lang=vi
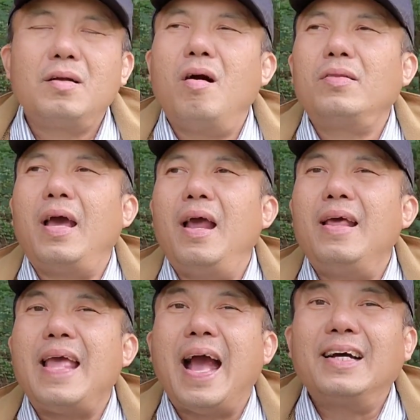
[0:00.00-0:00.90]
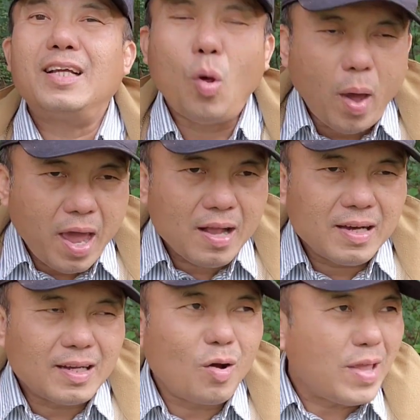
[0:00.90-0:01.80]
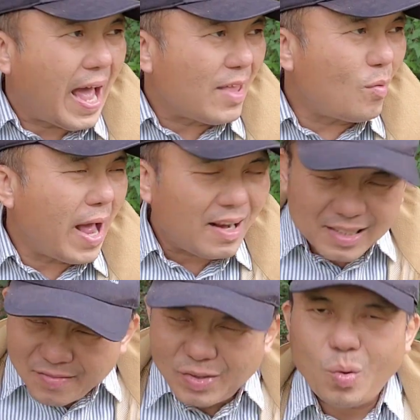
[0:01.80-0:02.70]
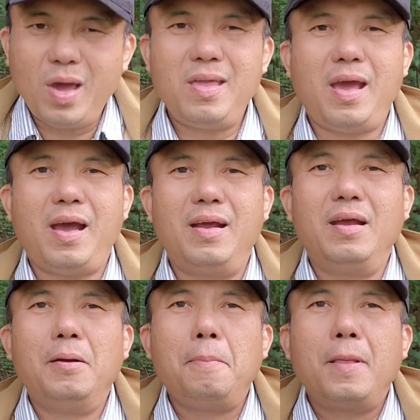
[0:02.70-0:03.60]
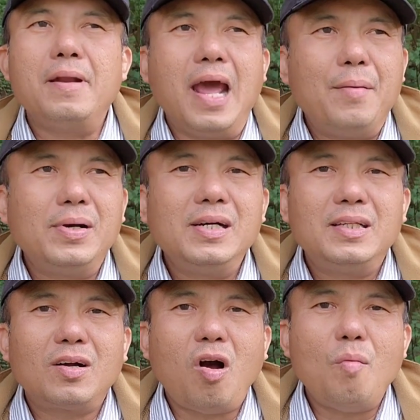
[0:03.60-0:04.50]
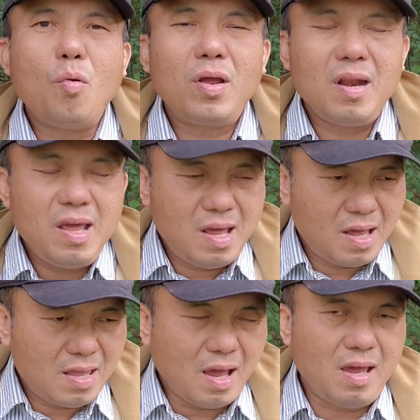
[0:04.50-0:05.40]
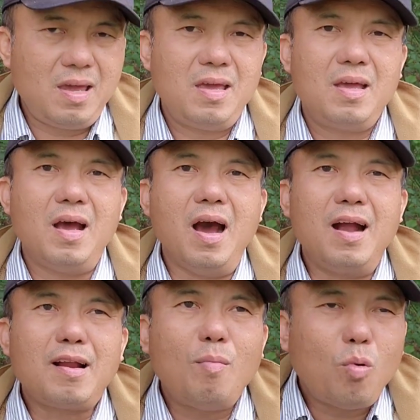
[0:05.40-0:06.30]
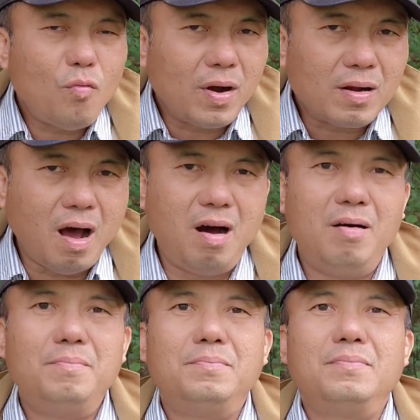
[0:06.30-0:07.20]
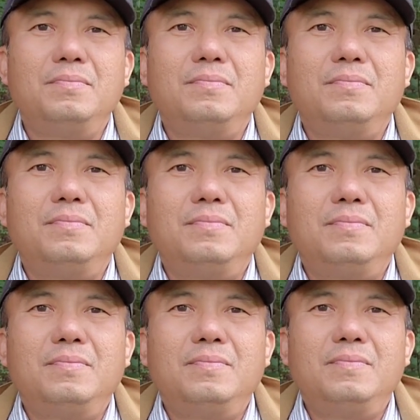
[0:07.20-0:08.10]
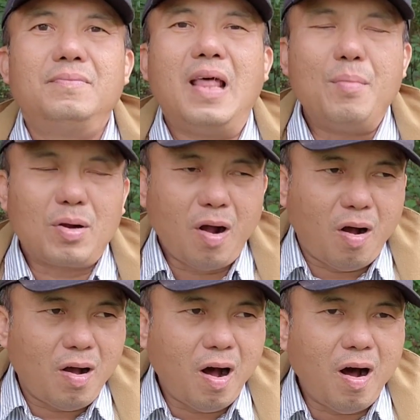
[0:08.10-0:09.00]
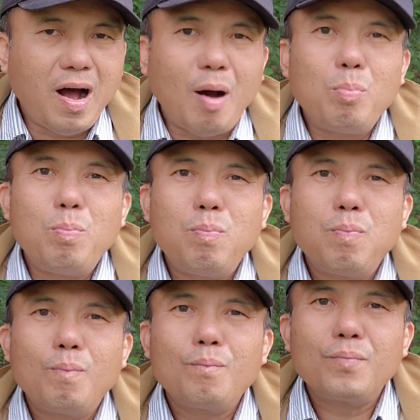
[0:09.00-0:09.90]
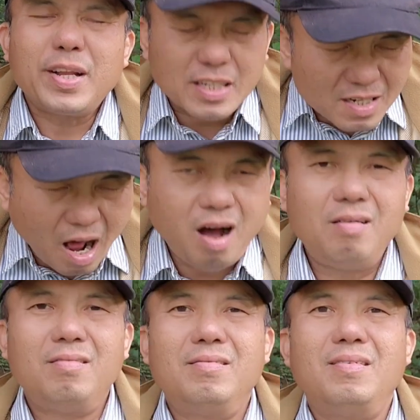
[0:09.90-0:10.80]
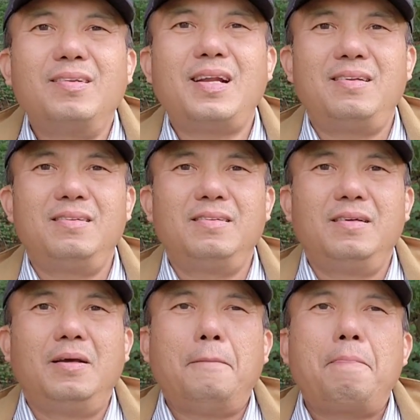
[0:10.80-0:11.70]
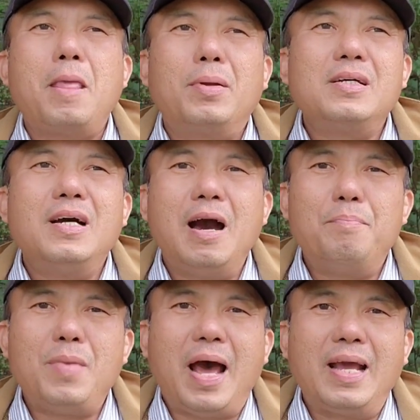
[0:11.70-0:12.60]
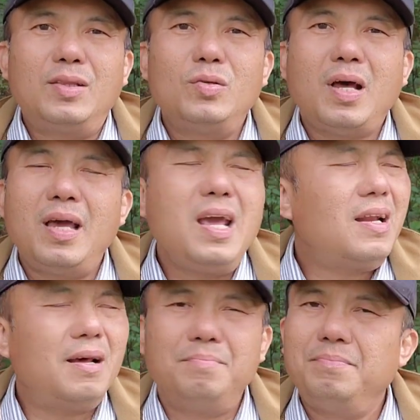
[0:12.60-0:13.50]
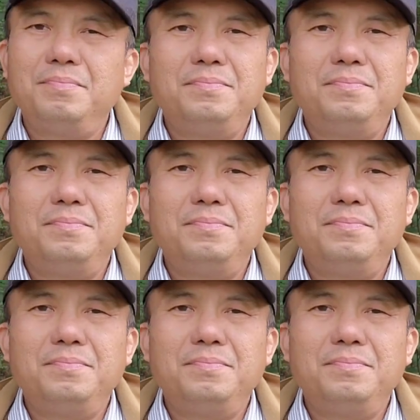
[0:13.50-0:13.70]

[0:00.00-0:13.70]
có thể là nhà người ta thuê người ta có nhà chỗ khác người ta vẫn thuê nhà để mà người ta có một cái địa chỉ ở trong khu vực đó để mà con họ học cái trường đó họ thích nhưng mà trường hợp này tôi thấy ít lắm